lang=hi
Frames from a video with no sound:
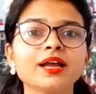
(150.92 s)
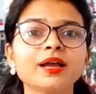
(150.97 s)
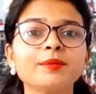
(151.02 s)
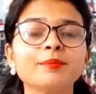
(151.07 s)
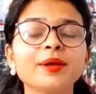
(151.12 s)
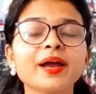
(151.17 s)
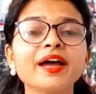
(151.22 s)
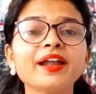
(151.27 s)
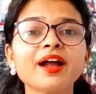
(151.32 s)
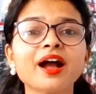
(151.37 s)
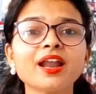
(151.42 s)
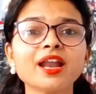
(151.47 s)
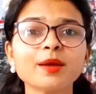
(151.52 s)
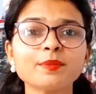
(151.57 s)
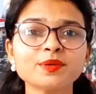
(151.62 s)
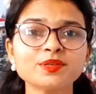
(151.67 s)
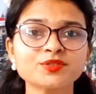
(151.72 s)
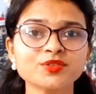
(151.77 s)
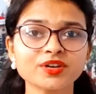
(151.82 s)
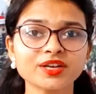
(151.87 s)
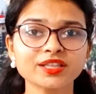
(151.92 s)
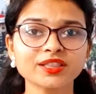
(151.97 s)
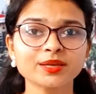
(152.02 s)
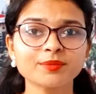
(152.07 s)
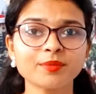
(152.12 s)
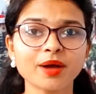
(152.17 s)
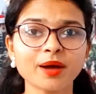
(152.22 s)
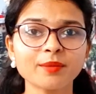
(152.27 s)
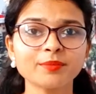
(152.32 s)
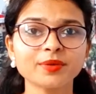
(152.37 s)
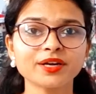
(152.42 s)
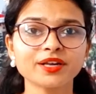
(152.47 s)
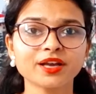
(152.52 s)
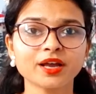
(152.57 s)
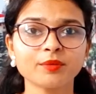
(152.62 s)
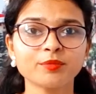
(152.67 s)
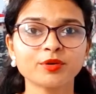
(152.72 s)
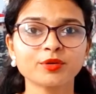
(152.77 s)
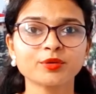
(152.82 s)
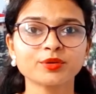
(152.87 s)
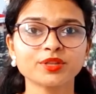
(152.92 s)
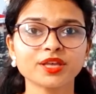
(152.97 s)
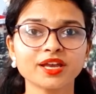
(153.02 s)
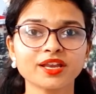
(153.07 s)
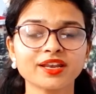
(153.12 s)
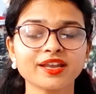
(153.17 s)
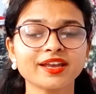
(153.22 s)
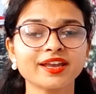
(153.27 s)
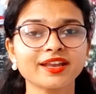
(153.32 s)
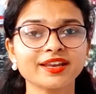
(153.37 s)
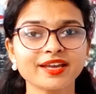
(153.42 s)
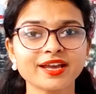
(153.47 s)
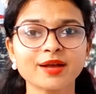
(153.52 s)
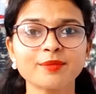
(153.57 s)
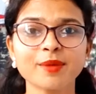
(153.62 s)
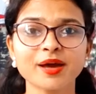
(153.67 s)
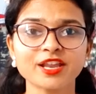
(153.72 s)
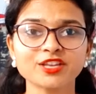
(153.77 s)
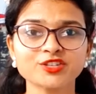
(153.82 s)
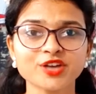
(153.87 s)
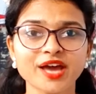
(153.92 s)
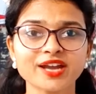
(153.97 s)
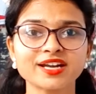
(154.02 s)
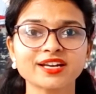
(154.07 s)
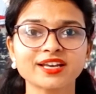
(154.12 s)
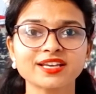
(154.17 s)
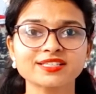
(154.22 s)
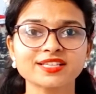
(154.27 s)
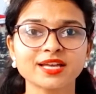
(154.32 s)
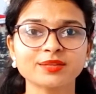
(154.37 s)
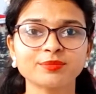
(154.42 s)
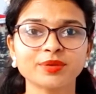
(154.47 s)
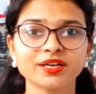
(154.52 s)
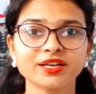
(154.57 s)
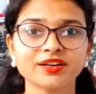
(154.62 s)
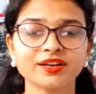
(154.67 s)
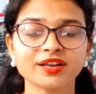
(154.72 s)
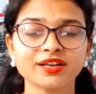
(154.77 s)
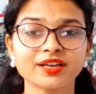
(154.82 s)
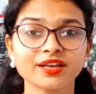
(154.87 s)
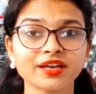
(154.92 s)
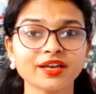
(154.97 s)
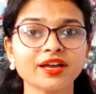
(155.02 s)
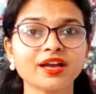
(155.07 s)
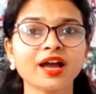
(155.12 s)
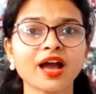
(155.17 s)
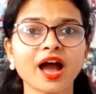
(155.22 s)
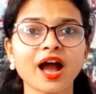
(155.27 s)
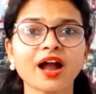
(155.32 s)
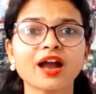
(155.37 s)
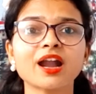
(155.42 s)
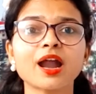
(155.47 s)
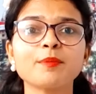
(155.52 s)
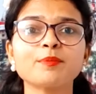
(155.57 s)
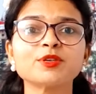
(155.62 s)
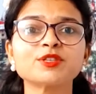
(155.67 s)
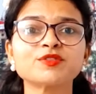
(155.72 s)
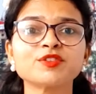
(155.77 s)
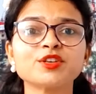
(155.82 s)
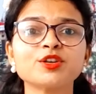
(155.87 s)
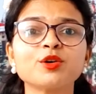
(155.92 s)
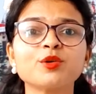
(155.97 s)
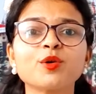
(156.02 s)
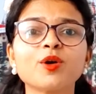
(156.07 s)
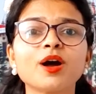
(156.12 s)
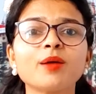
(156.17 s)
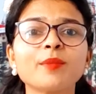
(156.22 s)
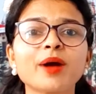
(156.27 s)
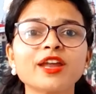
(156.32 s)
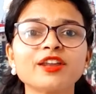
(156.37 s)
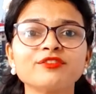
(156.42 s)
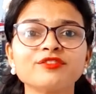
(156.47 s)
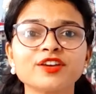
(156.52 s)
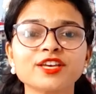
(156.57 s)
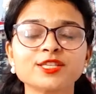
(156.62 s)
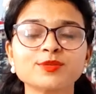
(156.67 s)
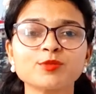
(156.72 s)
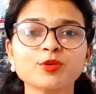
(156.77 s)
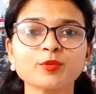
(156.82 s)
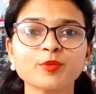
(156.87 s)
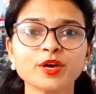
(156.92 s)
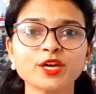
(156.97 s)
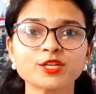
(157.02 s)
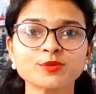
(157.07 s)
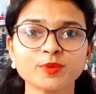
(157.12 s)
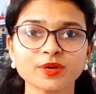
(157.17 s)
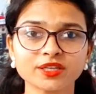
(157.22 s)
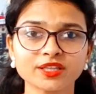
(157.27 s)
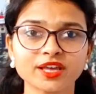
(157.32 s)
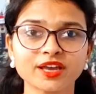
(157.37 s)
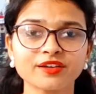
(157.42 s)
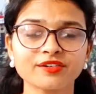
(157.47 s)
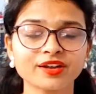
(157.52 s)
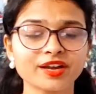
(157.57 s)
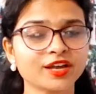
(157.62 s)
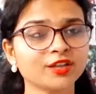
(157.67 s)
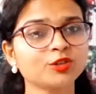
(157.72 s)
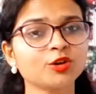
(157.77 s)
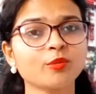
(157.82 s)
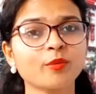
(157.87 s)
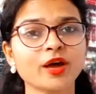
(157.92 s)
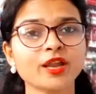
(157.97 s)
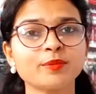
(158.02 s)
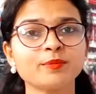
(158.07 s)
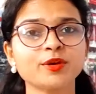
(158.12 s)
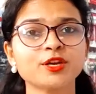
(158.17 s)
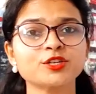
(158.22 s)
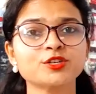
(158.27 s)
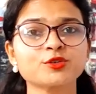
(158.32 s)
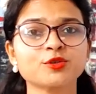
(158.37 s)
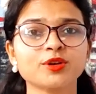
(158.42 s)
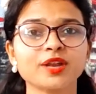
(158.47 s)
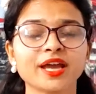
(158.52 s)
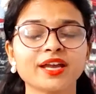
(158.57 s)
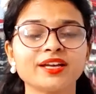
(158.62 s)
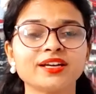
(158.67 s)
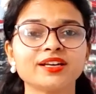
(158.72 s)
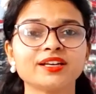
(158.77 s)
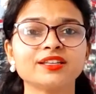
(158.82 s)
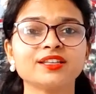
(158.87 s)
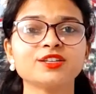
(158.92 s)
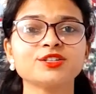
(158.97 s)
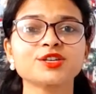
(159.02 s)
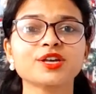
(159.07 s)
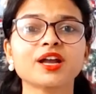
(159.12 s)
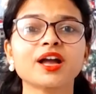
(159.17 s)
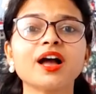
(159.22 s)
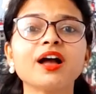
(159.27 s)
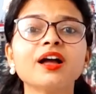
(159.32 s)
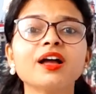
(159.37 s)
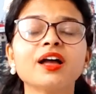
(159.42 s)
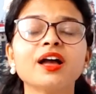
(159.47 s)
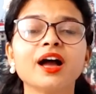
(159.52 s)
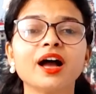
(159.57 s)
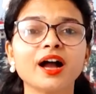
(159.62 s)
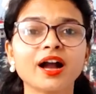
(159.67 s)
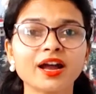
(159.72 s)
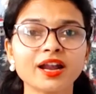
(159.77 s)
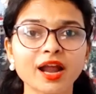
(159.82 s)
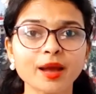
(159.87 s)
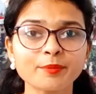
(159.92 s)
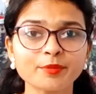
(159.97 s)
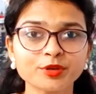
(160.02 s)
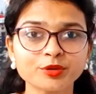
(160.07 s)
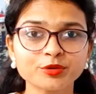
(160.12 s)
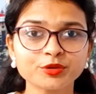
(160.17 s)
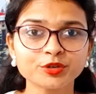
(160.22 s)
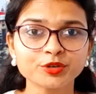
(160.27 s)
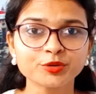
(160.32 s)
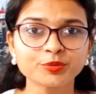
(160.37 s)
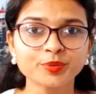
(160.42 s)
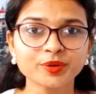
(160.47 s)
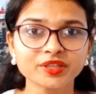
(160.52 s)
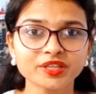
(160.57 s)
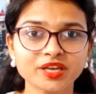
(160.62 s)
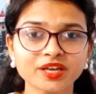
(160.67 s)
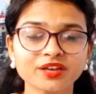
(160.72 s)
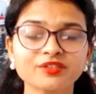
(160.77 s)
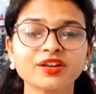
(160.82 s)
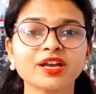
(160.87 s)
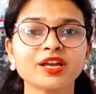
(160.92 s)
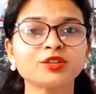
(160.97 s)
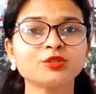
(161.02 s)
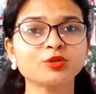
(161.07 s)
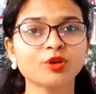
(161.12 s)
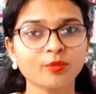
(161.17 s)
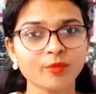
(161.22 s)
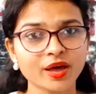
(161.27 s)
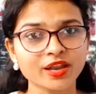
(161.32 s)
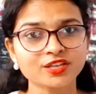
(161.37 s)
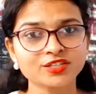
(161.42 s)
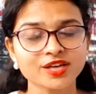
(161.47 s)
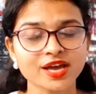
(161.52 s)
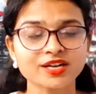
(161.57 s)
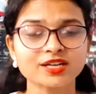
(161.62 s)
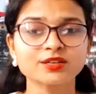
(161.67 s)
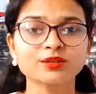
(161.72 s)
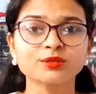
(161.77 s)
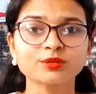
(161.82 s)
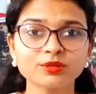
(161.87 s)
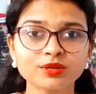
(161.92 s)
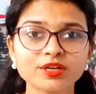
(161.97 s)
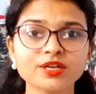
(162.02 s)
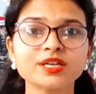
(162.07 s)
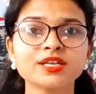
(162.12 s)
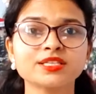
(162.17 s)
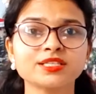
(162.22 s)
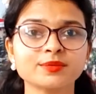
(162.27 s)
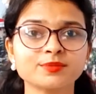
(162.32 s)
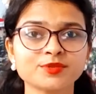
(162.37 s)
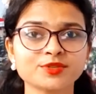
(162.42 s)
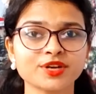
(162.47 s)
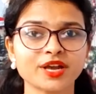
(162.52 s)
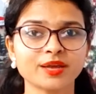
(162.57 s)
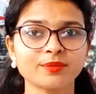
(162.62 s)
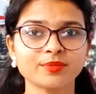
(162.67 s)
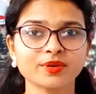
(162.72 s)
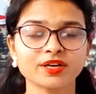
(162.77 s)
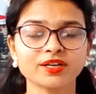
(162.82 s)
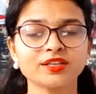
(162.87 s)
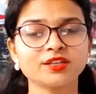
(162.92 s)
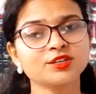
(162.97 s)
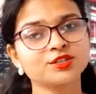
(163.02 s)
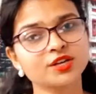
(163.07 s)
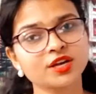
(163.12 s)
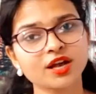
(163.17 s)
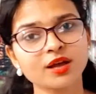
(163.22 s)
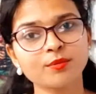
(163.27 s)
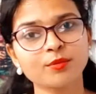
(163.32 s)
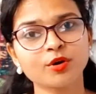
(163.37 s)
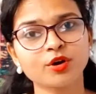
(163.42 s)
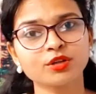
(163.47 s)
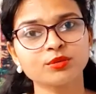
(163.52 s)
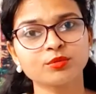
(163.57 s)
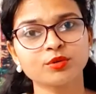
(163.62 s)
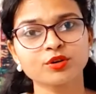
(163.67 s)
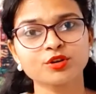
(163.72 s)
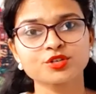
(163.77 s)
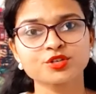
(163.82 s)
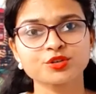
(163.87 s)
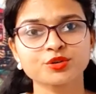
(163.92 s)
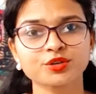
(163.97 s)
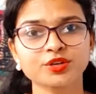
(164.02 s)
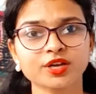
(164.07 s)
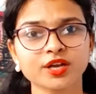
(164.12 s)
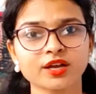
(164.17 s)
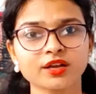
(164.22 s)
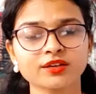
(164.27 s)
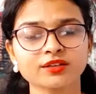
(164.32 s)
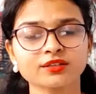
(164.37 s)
बहरहाल आप इसरो की तमाम बड़ी खबरों को देखने के लिए हमारे चैनल के साथ बने रहिए अगर आप इस वीडियो को हमारे फेसबुक पेज पर देख रहे हैं तो हमारे पेज को लाइक कर दीजिएगा अगर आप यूट्यूब पर देख रहे हैं तो हमारे चैनल को सब्सक्राइब कर दीजिएगा बहुत बहुत शुक्रिया